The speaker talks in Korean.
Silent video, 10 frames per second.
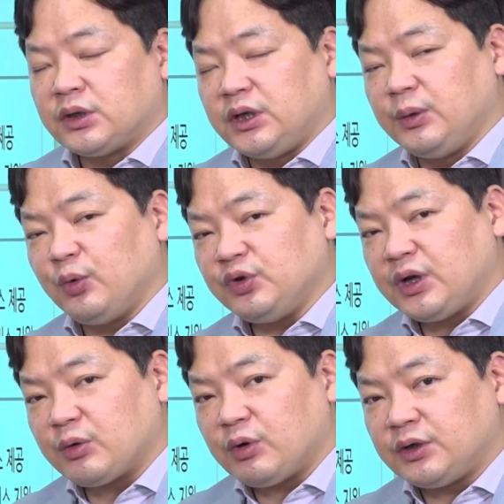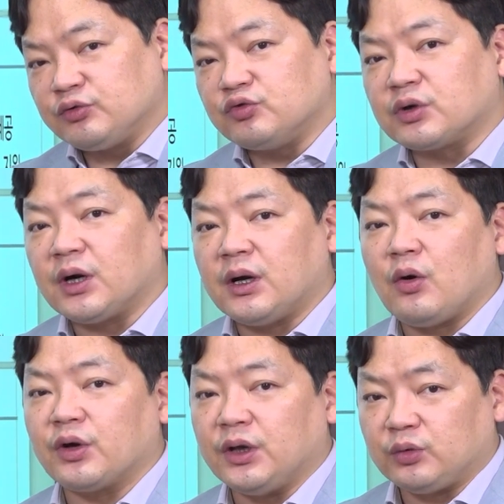일본이라고 하는 국가가
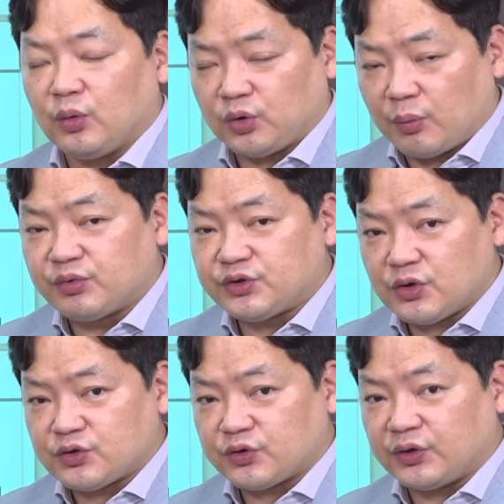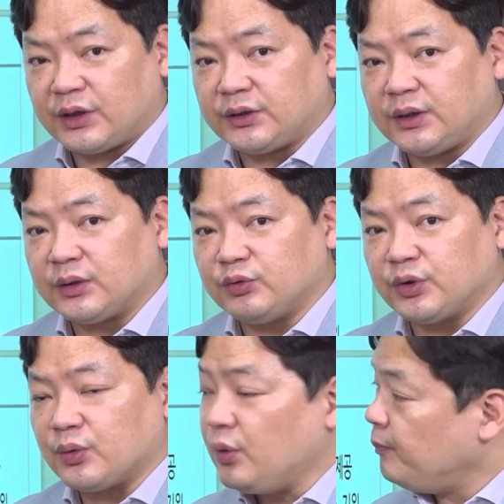거기 또 덧붙여져서 나타나고
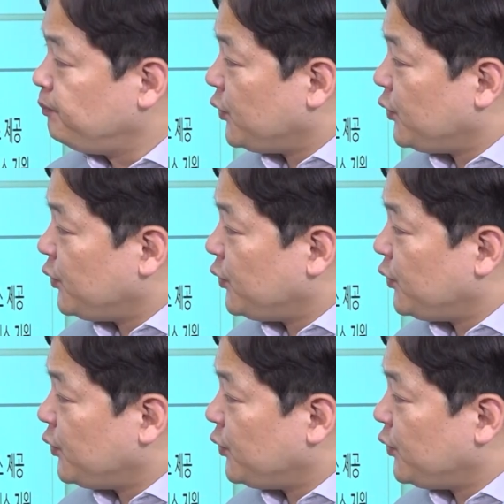있고